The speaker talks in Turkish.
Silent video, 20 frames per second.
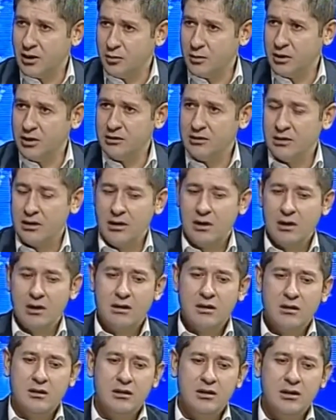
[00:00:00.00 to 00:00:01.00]
Ama
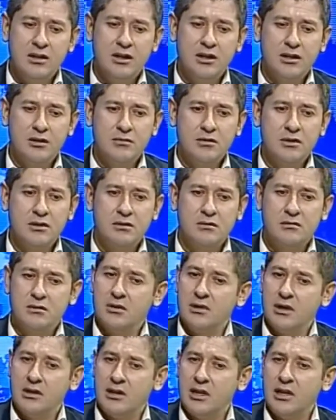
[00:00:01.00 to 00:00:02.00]
e, nitekim
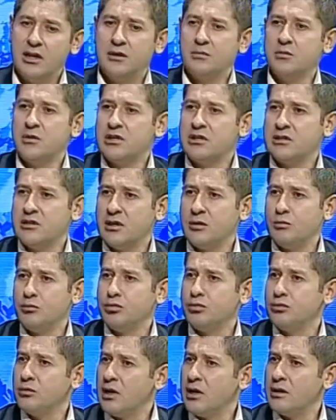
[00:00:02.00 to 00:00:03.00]
yani ne hikmetse
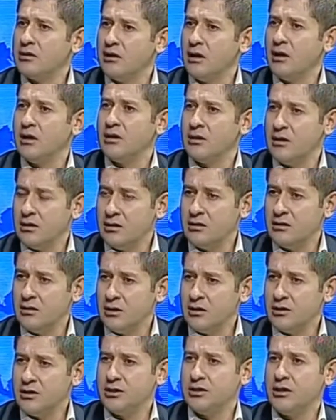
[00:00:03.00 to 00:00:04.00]
bunlar dahi
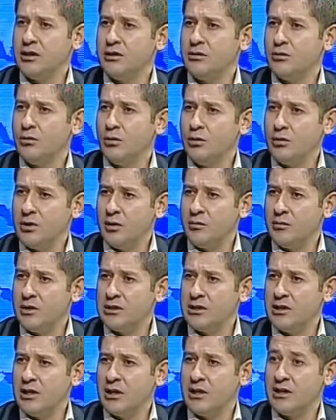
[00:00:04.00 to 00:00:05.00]
şiddetin
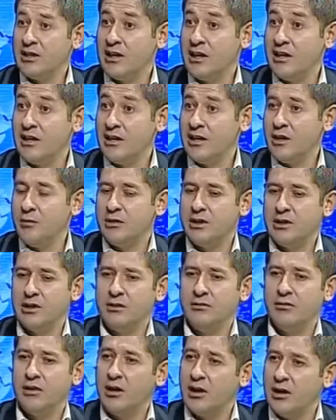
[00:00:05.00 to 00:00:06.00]
önlenmesini
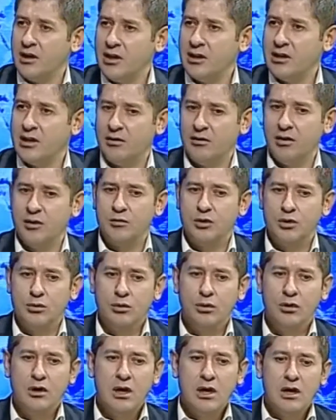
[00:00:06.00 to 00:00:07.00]
engelleyemedi ve hala devam
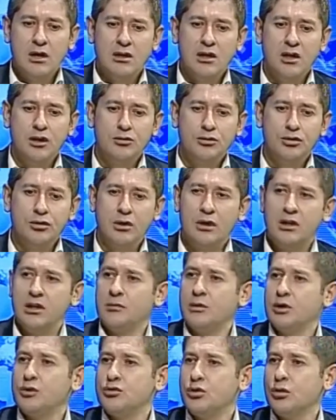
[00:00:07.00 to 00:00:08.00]
ediyor. Yani şunu
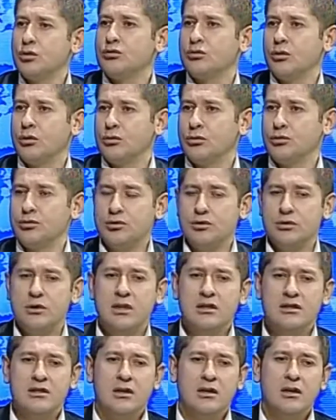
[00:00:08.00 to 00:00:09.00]
anlamak çok zor.
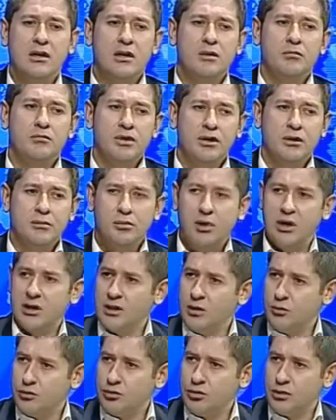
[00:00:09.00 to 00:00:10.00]
Düşünsenize bir
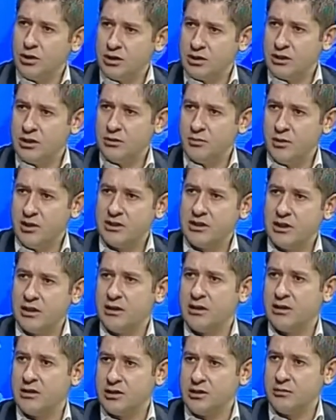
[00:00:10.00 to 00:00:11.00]
pandemi süreci siz
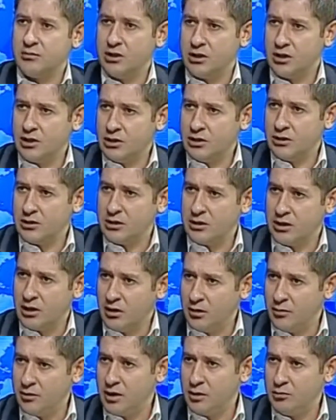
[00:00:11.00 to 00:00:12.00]
bahsettiğiniz şimdi iki yıldır
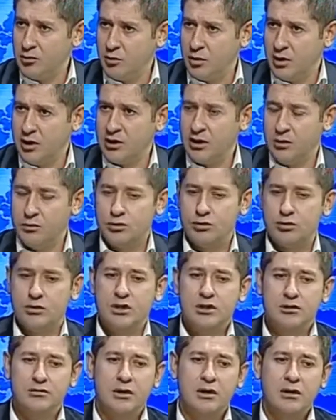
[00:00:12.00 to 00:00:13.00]
devam eden bir pandemi
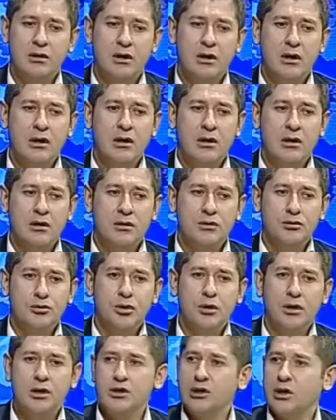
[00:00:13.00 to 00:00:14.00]
süreci var.
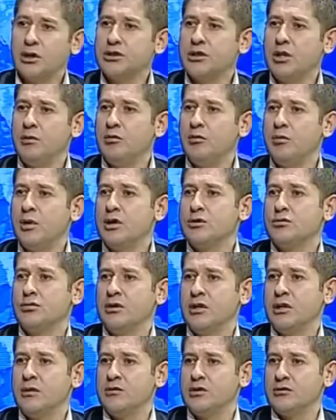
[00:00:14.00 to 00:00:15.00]
Şöyle çalışan bir
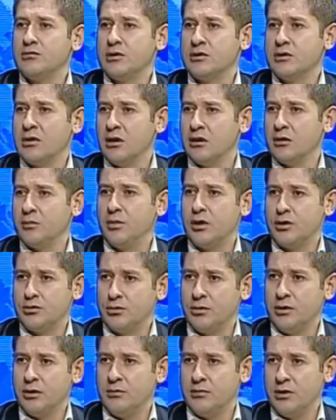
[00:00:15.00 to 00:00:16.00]
personelimiz var, sağlık
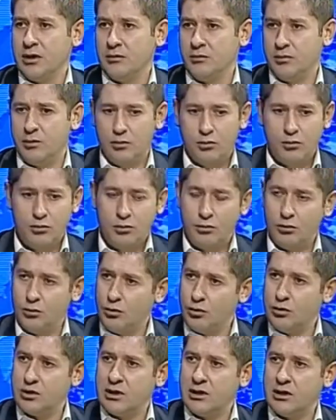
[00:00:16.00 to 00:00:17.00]
personelimiz. Yani
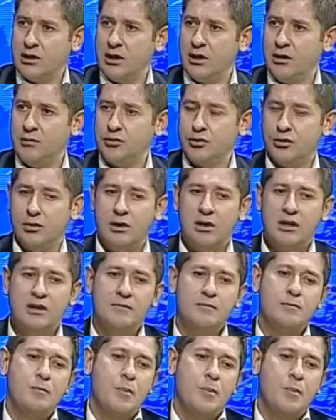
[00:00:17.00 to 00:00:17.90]
özetleyelim şöyle.